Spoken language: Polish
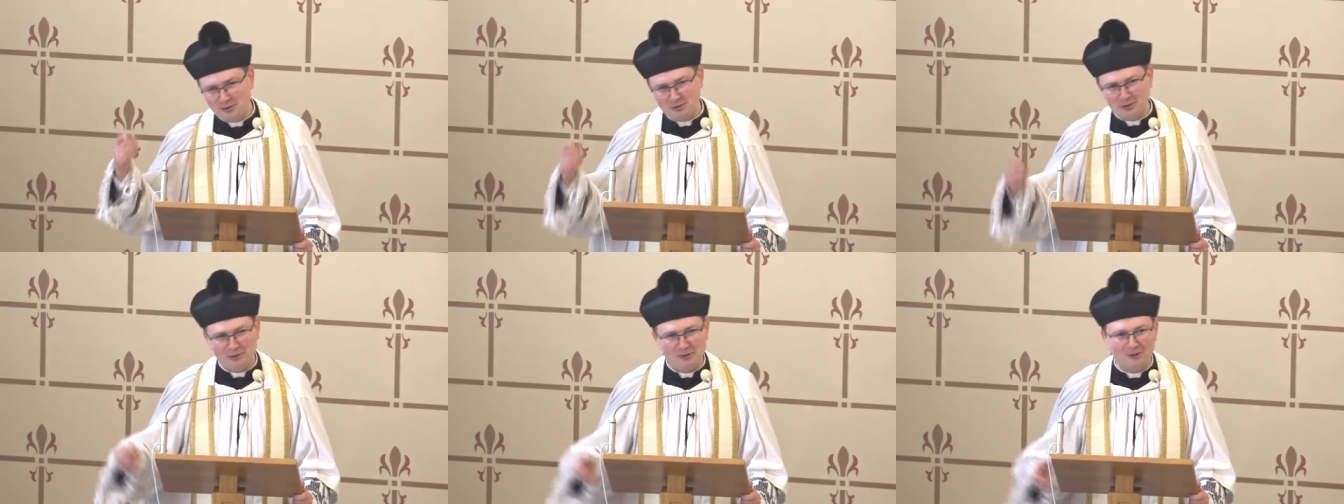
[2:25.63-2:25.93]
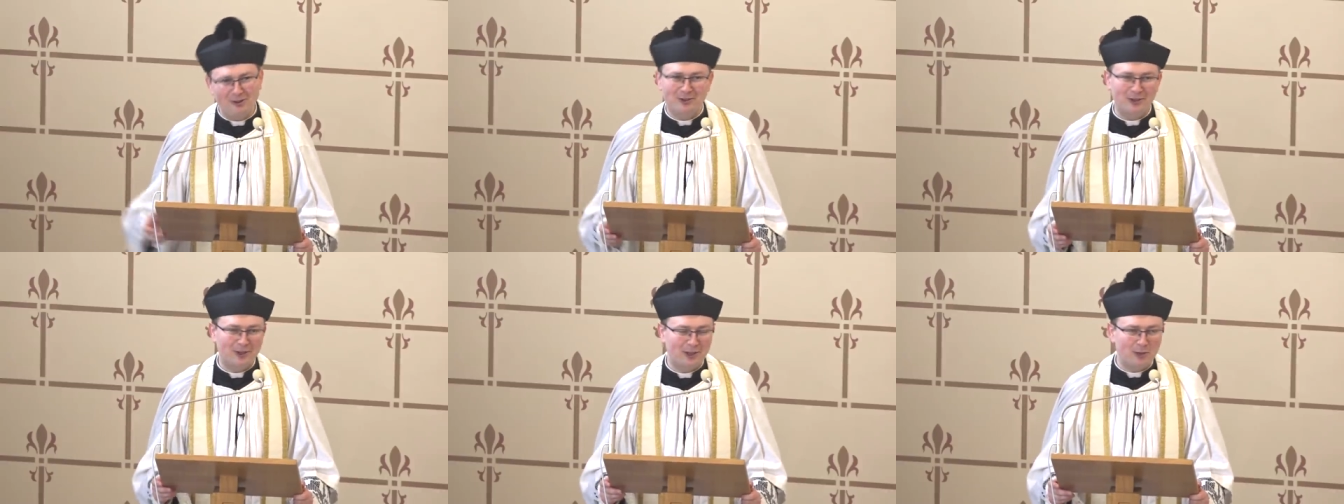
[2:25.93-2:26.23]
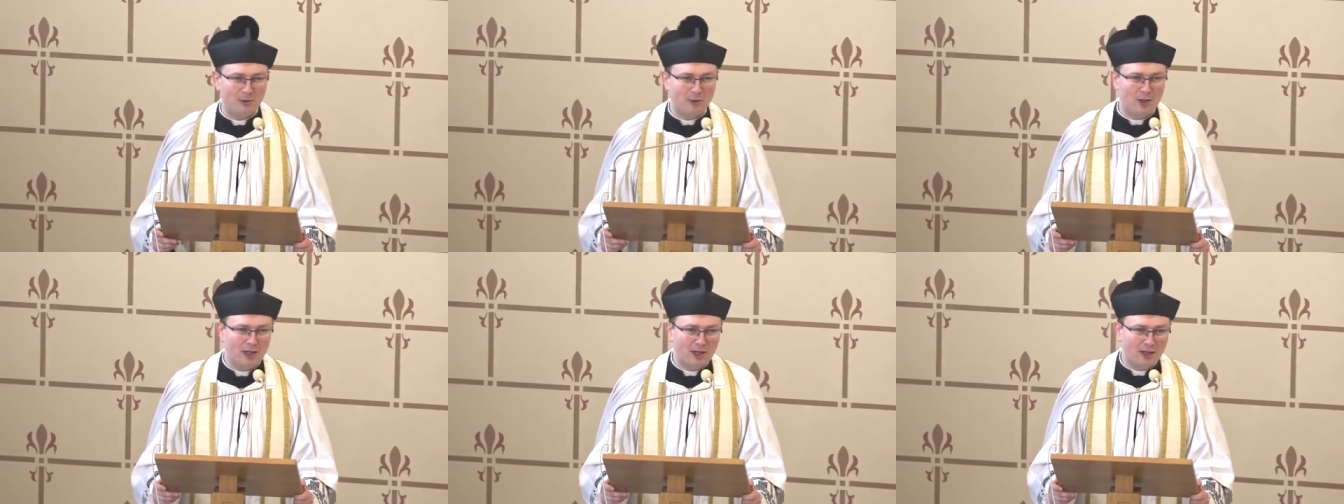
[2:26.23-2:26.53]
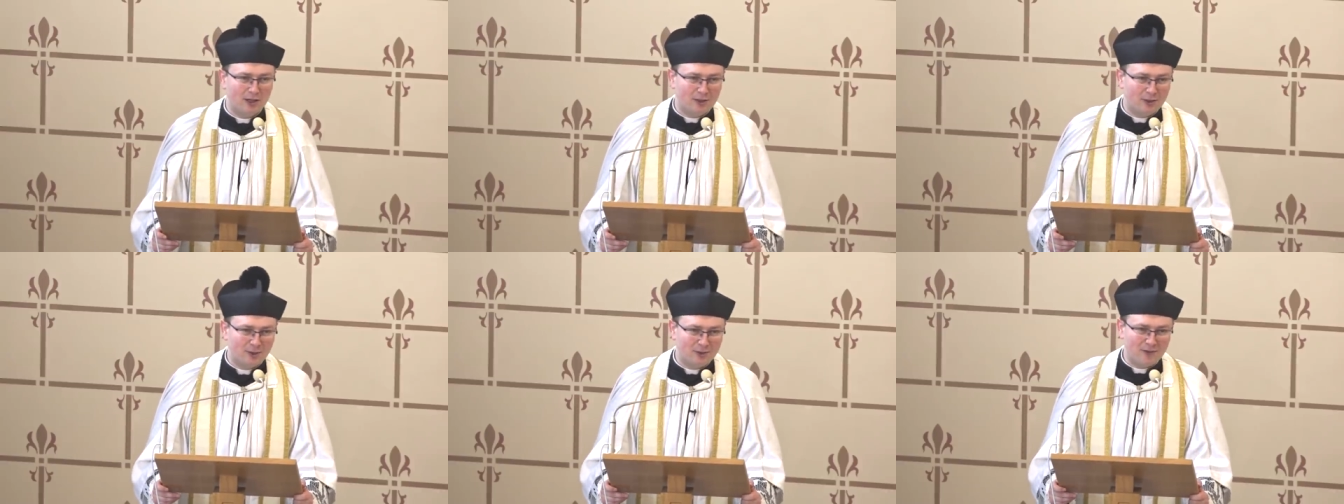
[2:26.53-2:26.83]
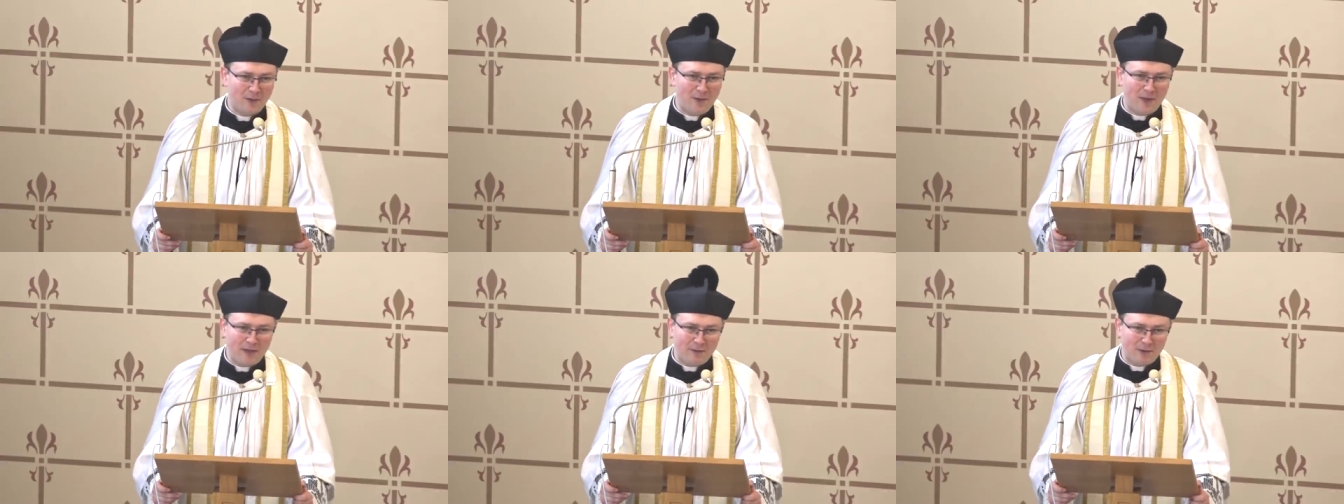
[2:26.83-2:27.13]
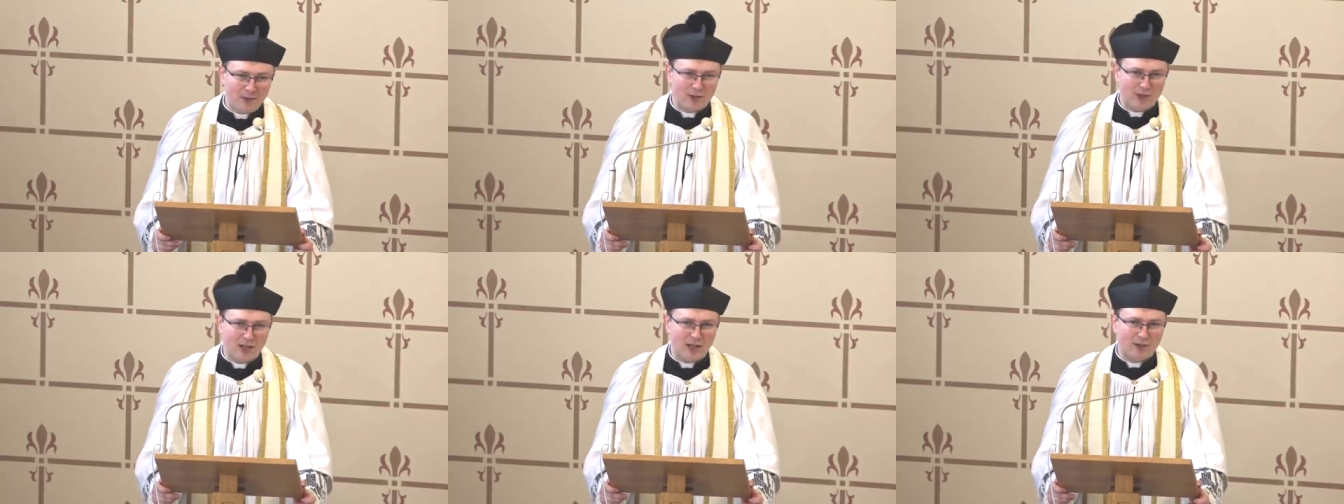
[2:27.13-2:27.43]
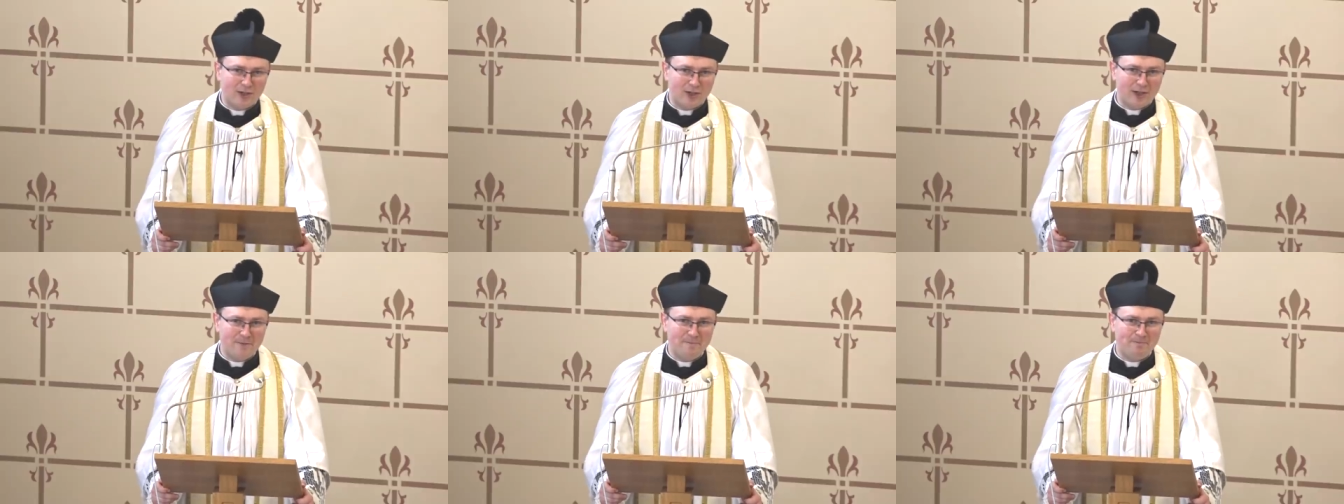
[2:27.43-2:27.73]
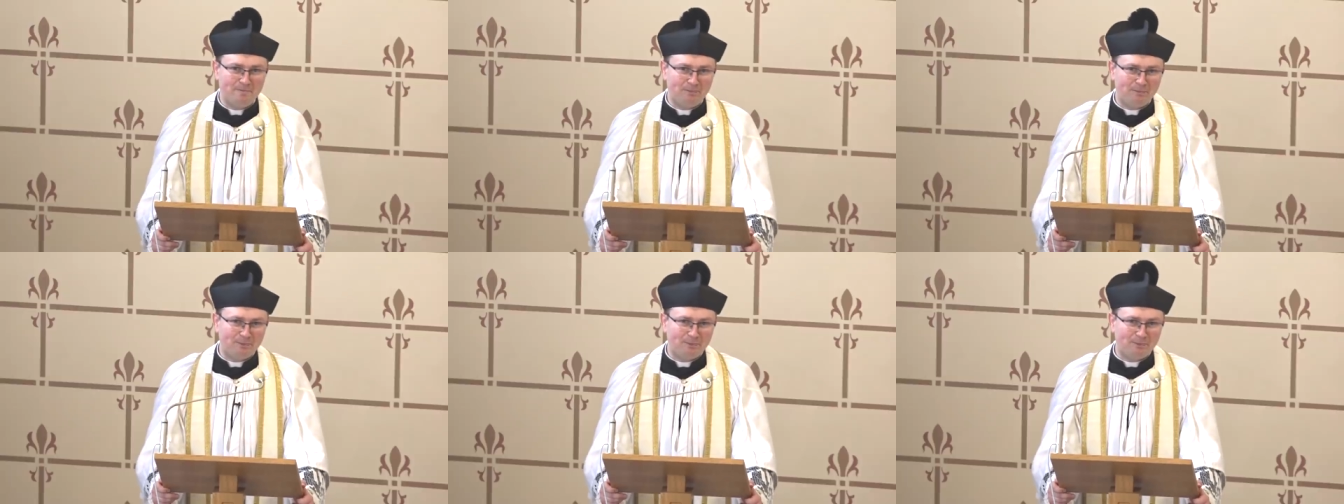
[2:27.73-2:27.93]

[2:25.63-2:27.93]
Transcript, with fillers: który odkrył to, co najważniejsze,